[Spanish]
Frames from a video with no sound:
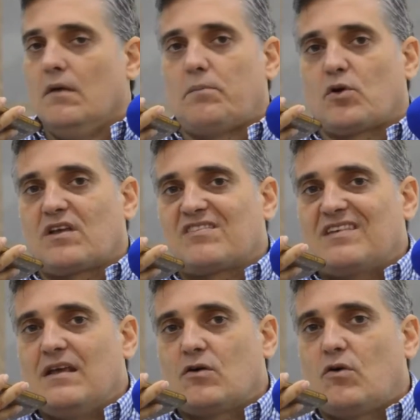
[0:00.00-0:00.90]
porque
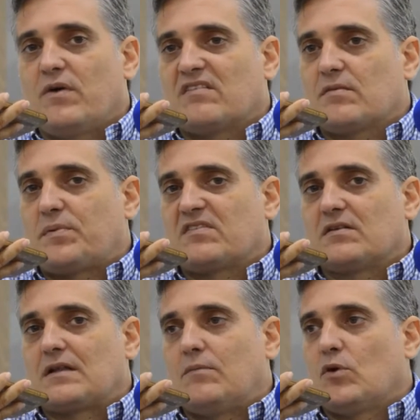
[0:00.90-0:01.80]
cinco veces
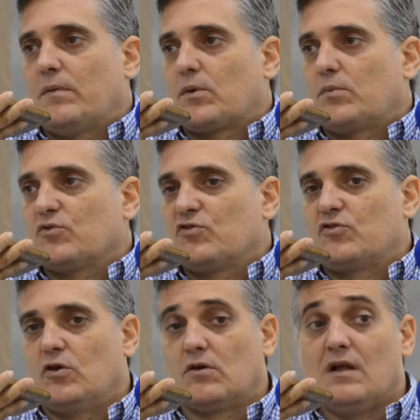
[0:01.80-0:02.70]
presentamos la
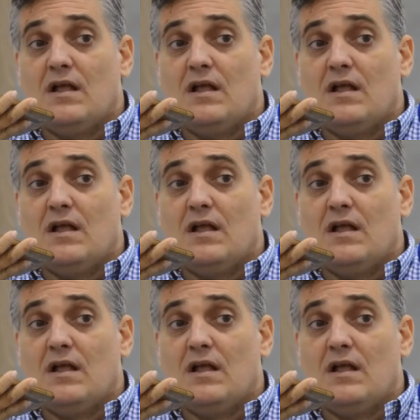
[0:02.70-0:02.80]
proposición.